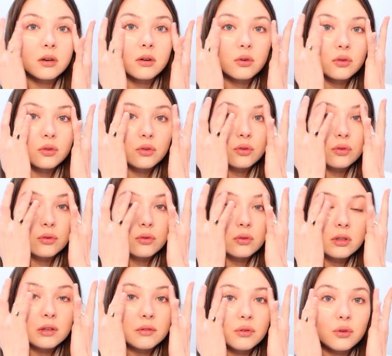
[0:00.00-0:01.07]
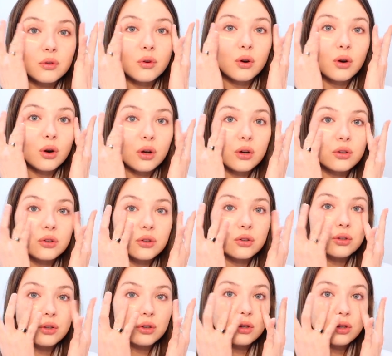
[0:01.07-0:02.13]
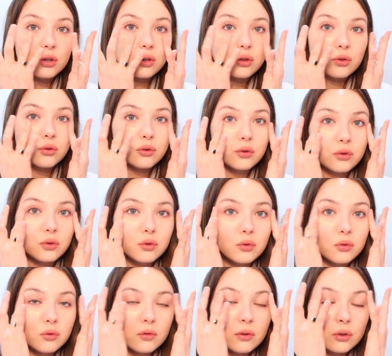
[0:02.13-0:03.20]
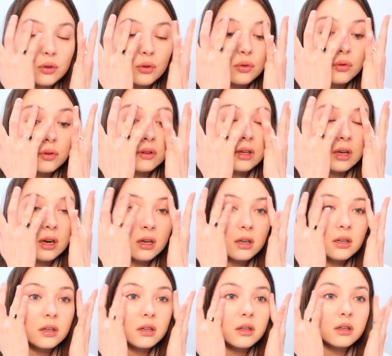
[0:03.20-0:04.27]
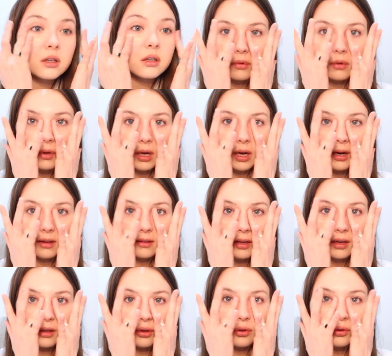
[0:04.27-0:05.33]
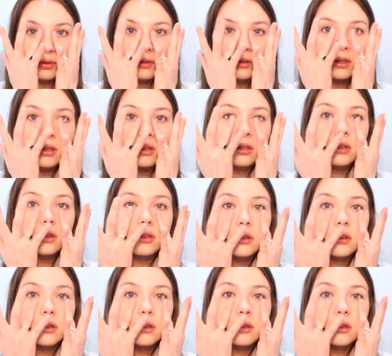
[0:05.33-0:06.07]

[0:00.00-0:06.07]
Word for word: au-dessus au niveau de l'os, juste sous votre sourcil. À l'intérieur aussi.